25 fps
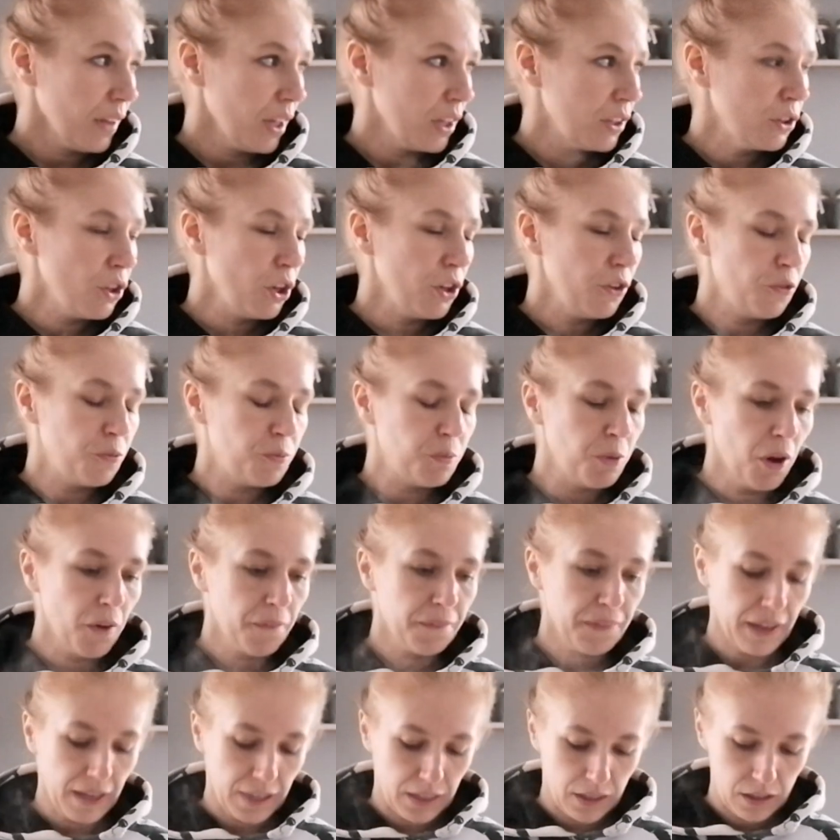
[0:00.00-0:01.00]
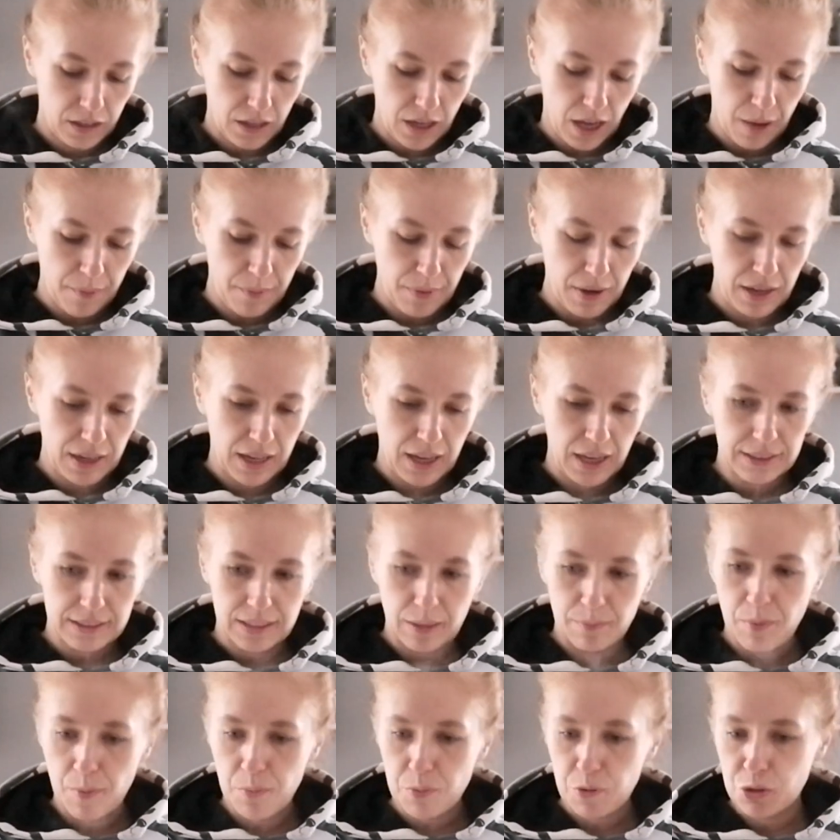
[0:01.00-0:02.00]
no i w piątek e, Amelka
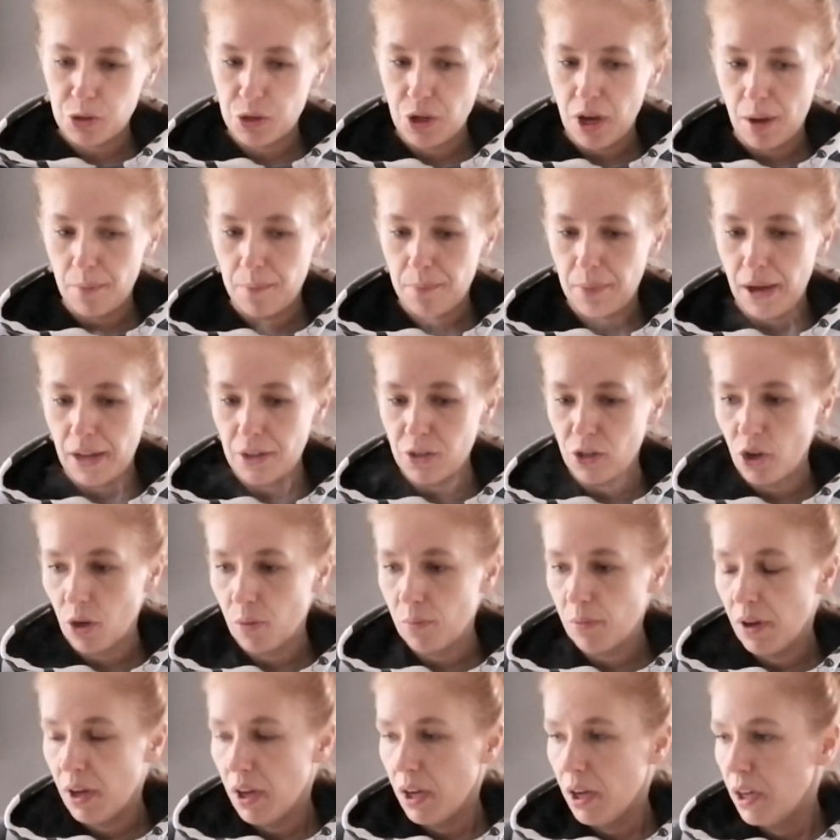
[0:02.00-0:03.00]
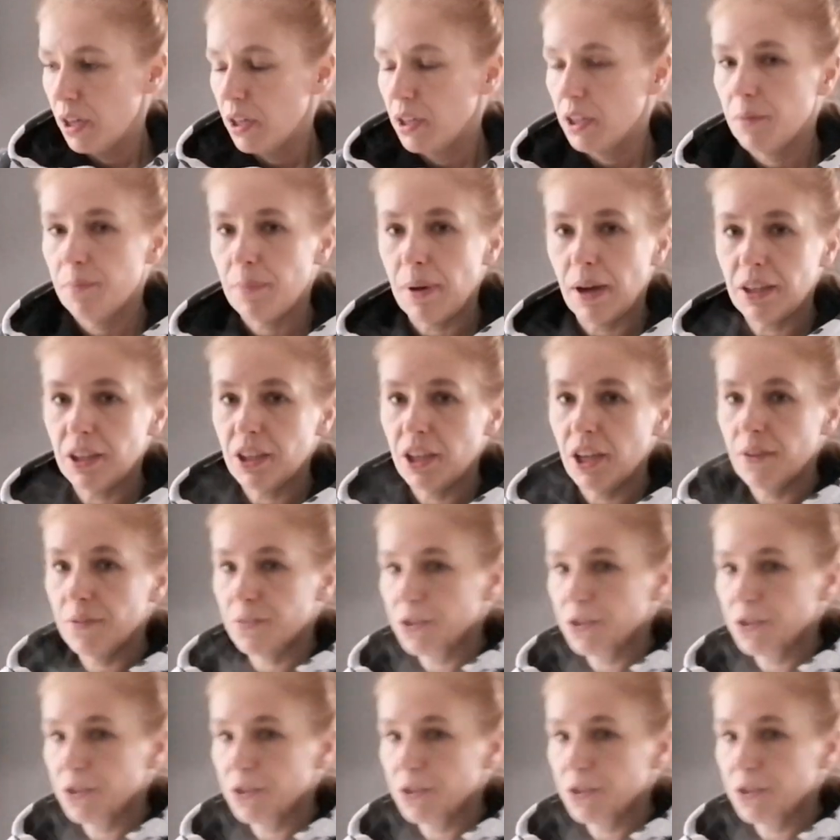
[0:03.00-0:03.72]
tam poprosiła panią i pani jej